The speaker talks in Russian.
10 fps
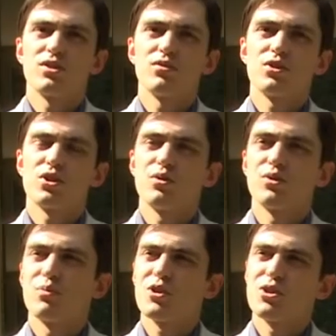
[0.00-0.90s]

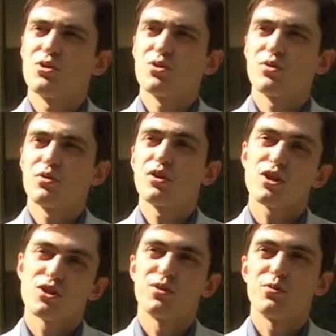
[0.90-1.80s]
совершаются мошенничество
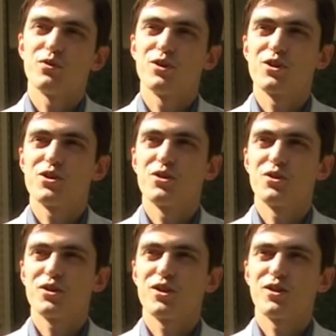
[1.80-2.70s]
гражданами в отношении
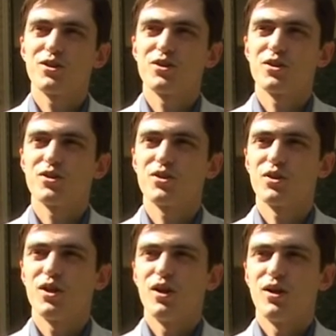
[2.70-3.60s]
этих организаций.
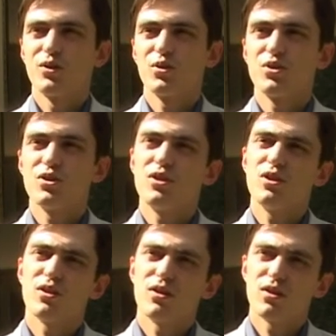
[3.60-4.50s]
То есть
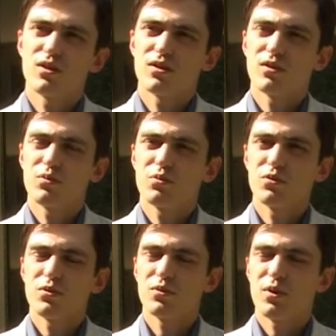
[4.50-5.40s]
и э,
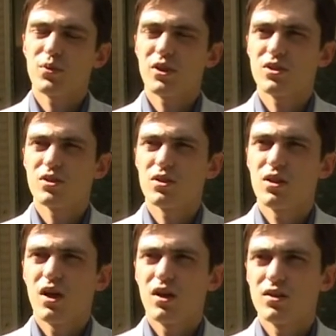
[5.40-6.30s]
операции
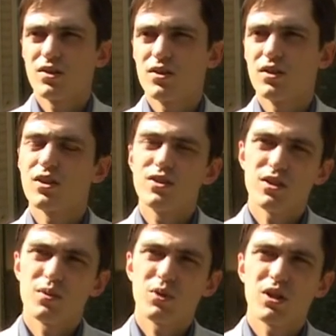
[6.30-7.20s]
с
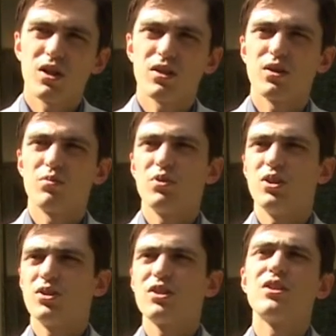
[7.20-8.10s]
кредитными картами,
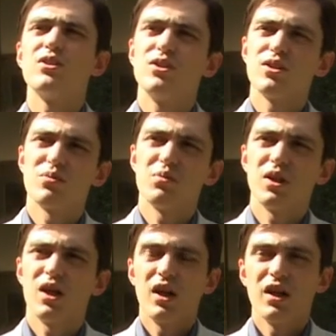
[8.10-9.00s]
и с
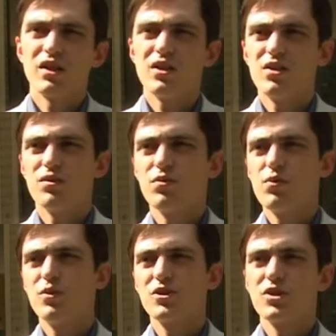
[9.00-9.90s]
кредитами, и в
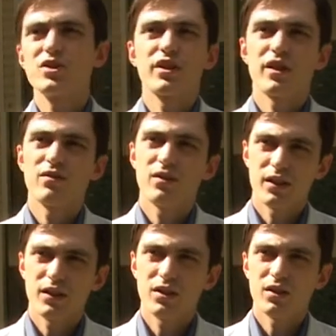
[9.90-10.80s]
области
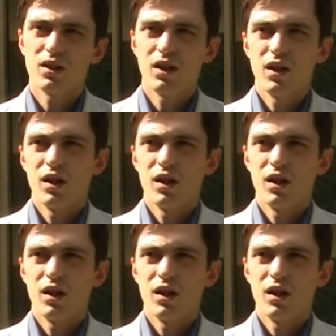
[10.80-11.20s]
страхования –